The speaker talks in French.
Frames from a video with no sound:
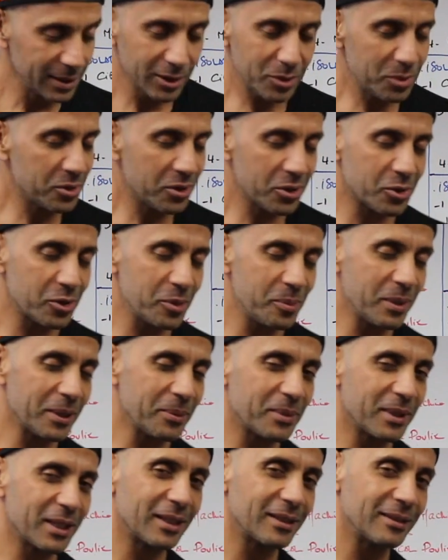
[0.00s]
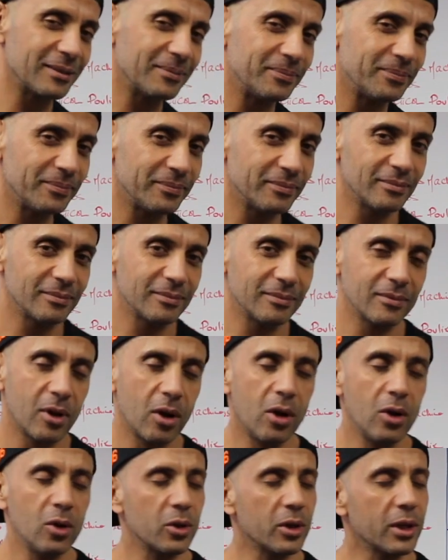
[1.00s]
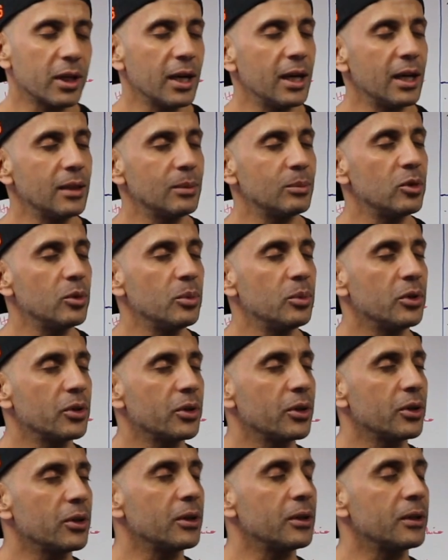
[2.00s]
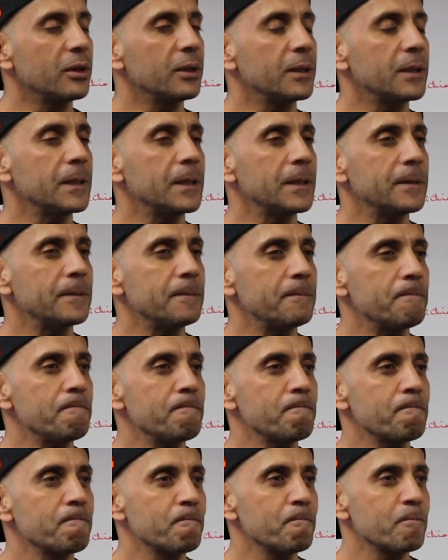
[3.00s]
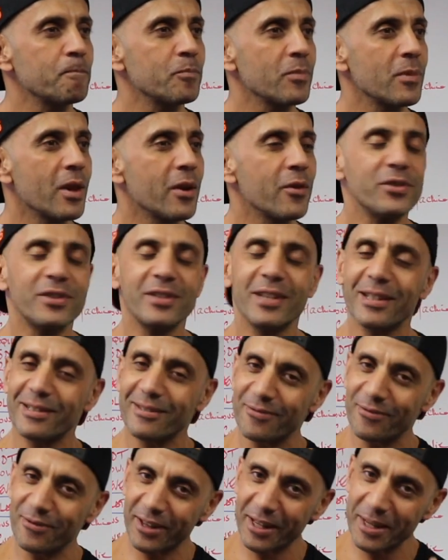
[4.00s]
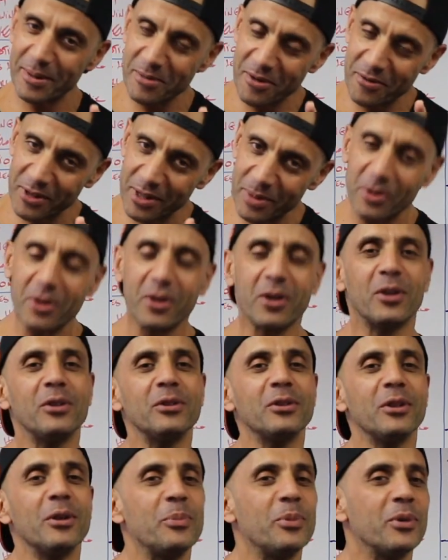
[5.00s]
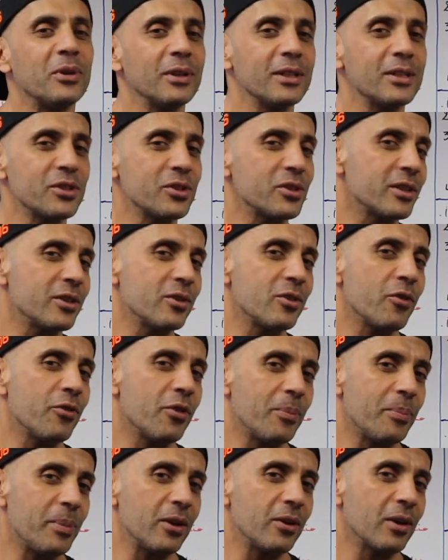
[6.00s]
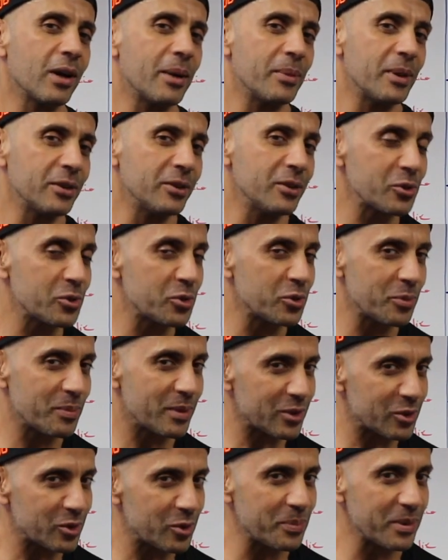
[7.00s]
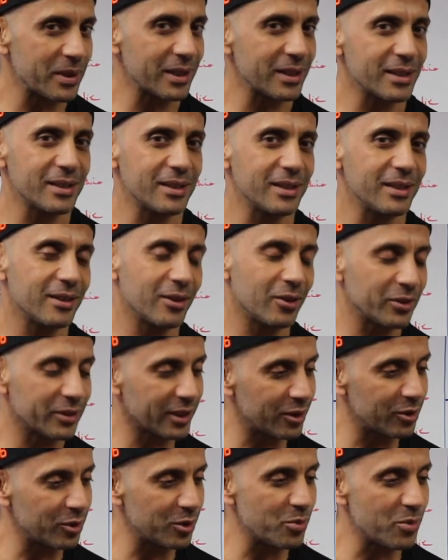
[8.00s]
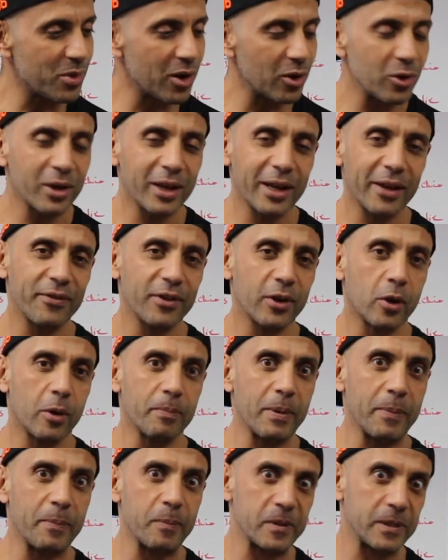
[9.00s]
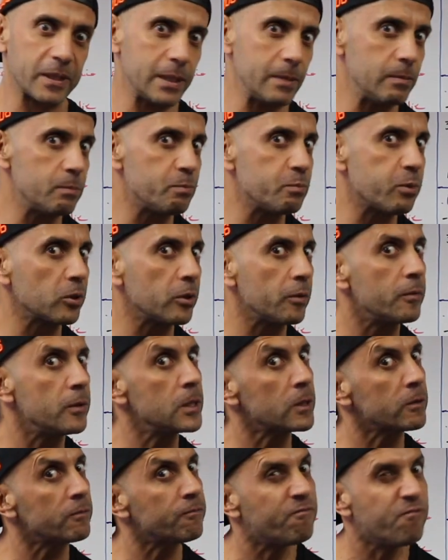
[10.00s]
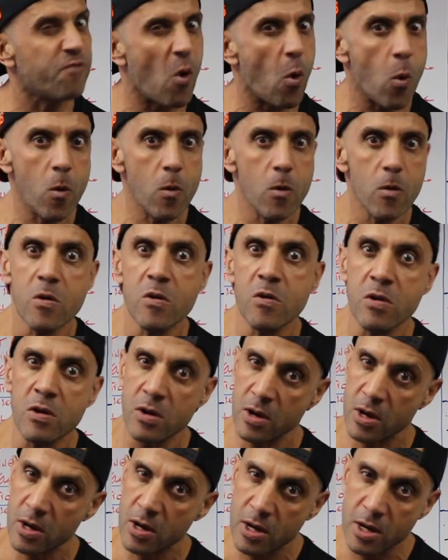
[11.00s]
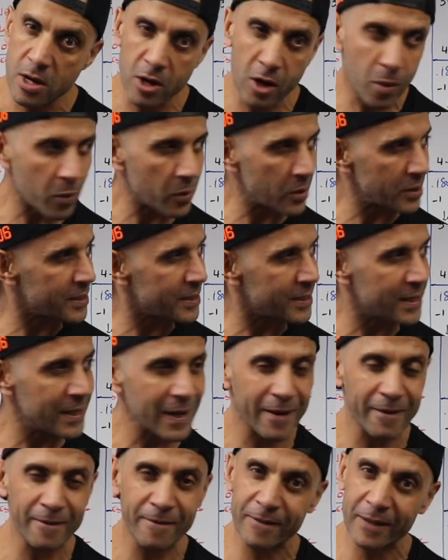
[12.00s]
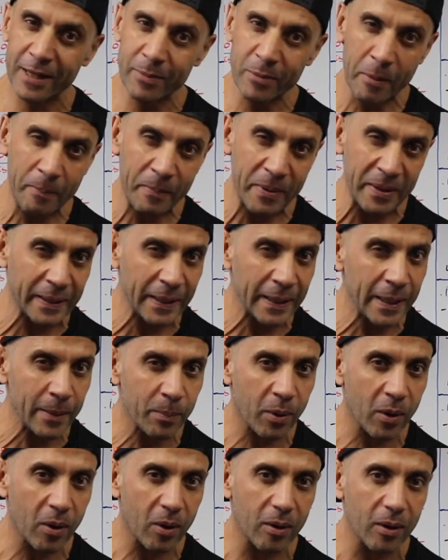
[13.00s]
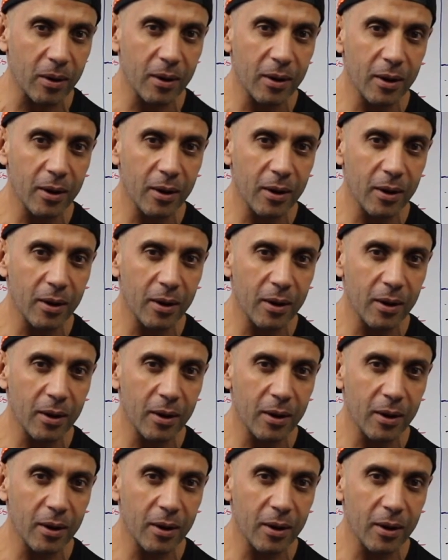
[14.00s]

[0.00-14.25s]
je me sens super bien. Oh, le calme, le bonheur. Vous êtes vraiment, vraiment content pour les gens qui ne font pas le Ramadan. Je ne suis pas super excité en train de boire le café comme pas possible pour devenir fou et commencer à vraiment péter les plans.